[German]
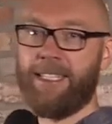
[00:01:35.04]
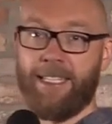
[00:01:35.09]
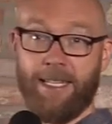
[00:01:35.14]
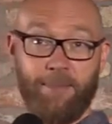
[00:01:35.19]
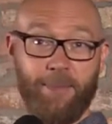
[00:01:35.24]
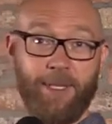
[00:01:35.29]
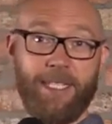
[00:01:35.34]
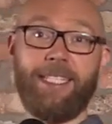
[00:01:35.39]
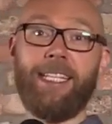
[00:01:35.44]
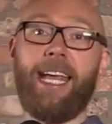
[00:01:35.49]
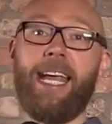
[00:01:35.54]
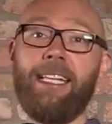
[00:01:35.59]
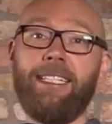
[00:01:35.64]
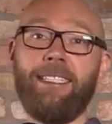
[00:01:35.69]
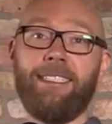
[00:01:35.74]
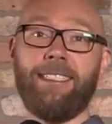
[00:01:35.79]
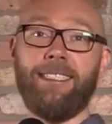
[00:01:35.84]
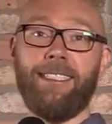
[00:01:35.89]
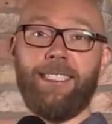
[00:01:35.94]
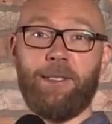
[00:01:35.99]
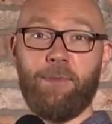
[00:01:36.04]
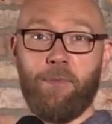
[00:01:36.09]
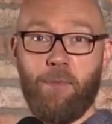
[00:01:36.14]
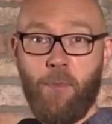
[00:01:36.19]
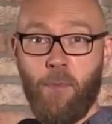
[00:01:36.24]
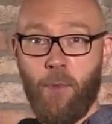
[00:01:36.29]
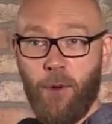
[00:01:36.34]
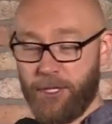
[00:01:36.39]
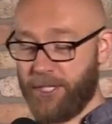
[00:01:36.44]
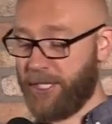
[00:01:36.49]
sind nämlich selten die
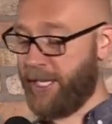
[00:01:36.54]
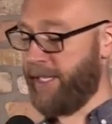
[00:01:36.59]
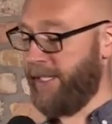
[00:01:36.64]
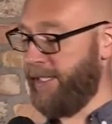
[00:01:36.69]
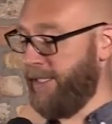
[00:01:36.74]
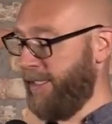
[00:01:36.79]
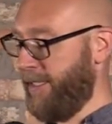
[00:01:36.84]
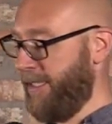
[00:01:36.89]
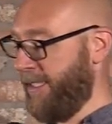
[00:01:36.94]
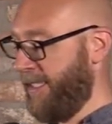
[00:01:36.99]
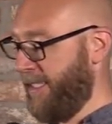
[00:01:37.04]
Mütter,